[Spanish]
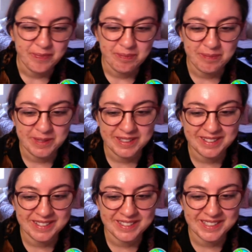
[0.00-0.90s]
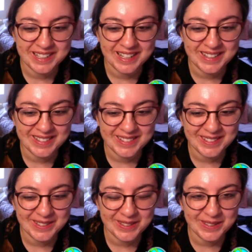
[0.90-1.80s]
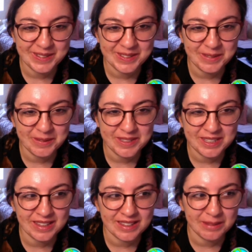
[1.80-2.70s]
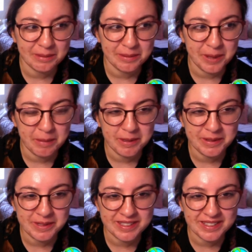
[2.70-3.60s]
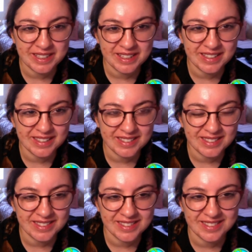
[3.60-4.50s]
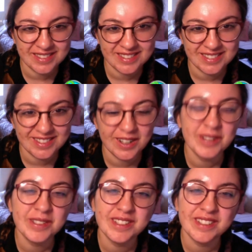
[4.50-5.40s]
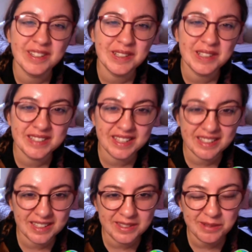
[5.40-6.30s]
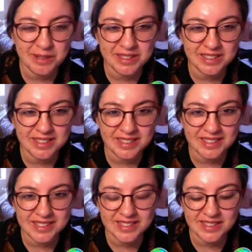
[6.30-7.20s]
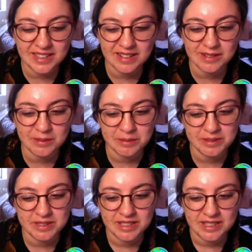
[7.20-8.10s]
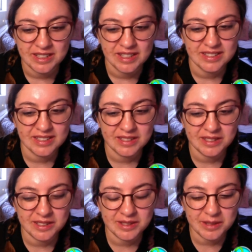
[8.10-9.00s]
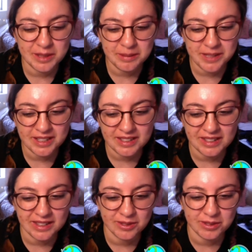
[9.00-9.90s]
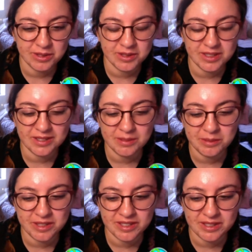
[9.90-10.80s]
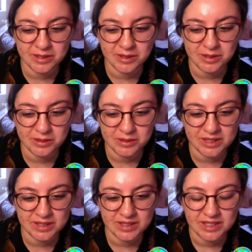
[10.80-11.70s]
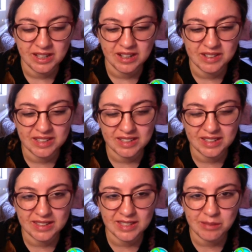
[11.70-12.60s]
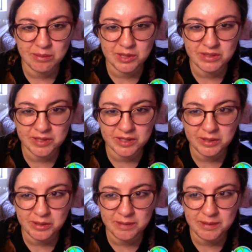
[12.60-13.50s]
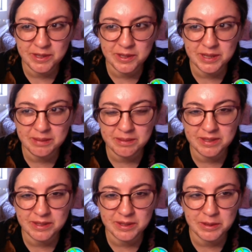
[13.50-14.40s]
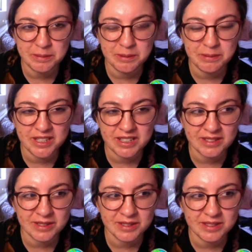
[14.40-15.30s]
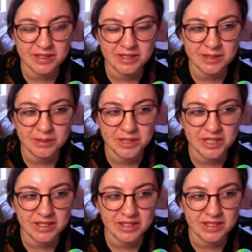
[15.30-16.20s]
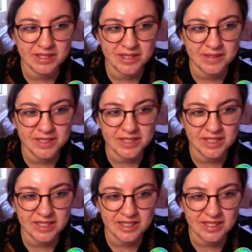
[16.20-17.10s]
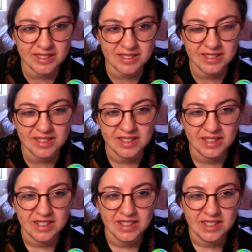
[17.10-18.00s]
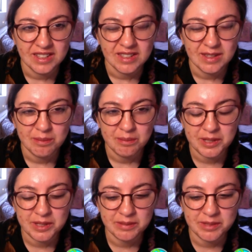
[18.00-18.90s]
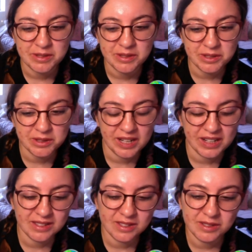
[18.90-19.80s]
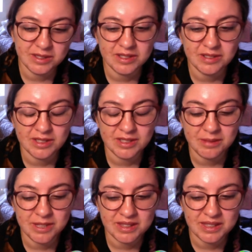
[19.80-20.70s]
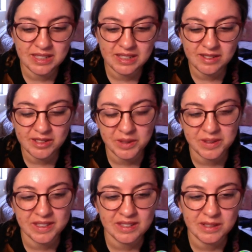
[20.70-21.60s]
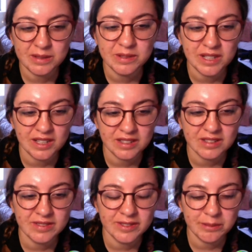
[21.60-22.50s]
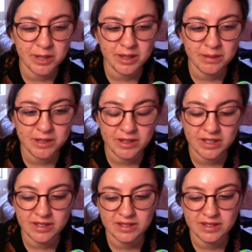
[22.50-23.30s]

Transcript: Pero claro, no es, suficiente, a menos que sea y... No, yo creo que aunque sea genio, igual tenéis que ejercitarlo. Sí, yo creo que una mezcla de las dos cosas, no puede ser solo una. Aunque hay gente que a puro esfuerzo igual mejora, pero en mi caso, yo, como tengo esa facilidad, pero me costó harto encontrar mi estilo y todavía sigo buscando formas de mejorar.